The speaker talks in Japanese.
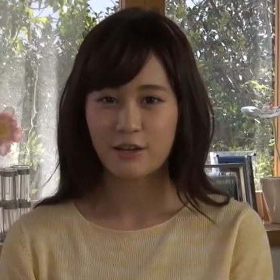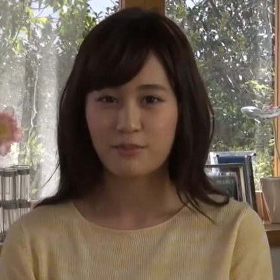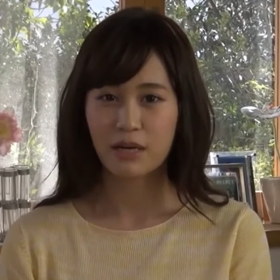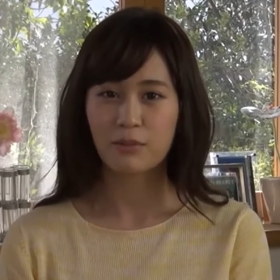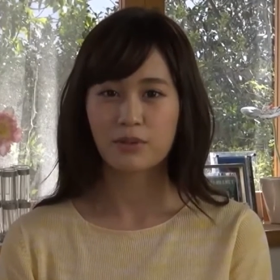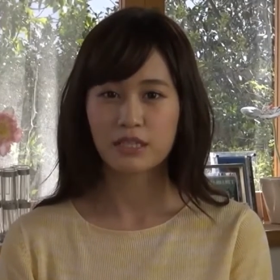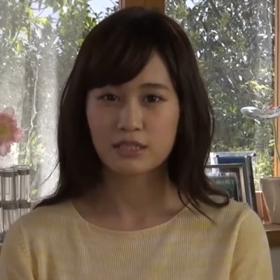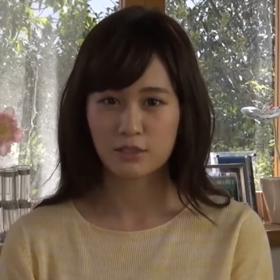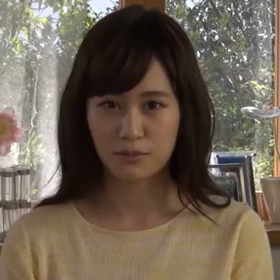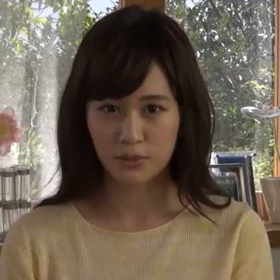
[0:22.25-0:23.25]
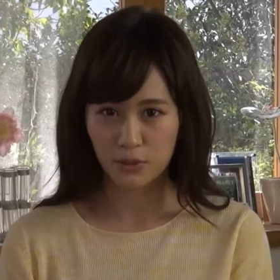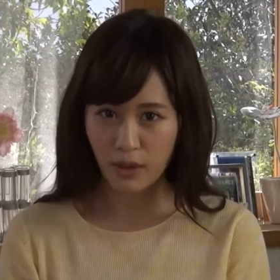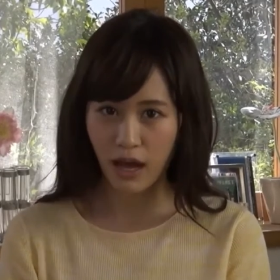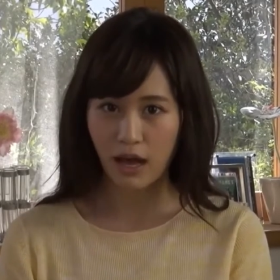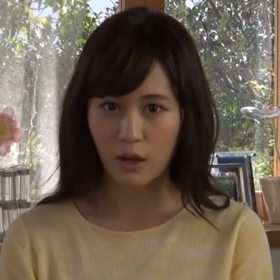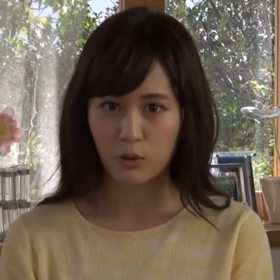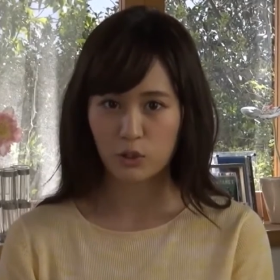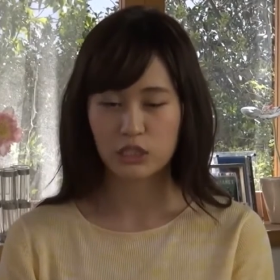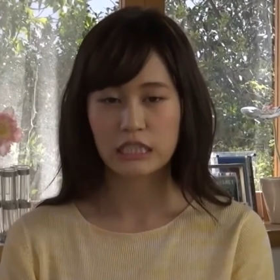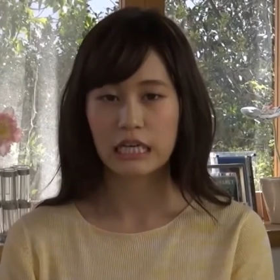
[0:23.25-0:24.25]
麻婆茄子の素は今
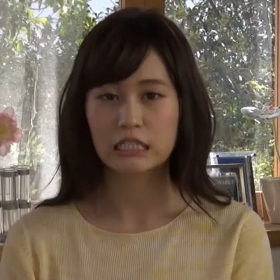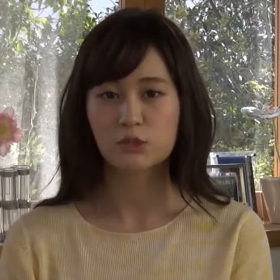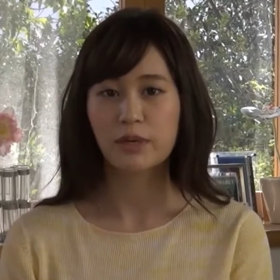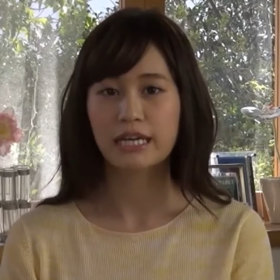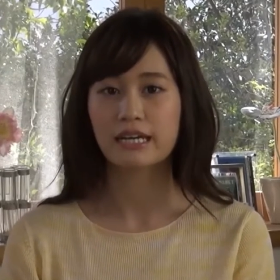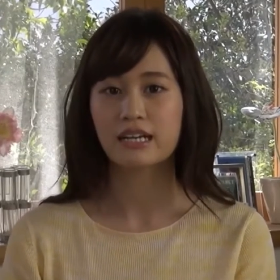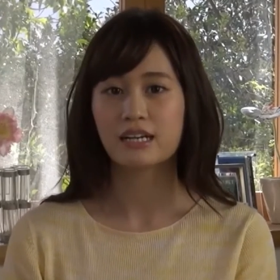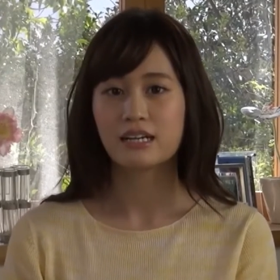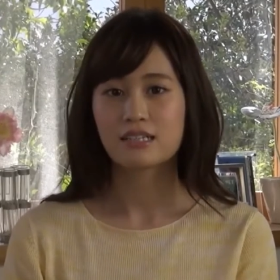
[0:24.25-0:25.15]
年で発売から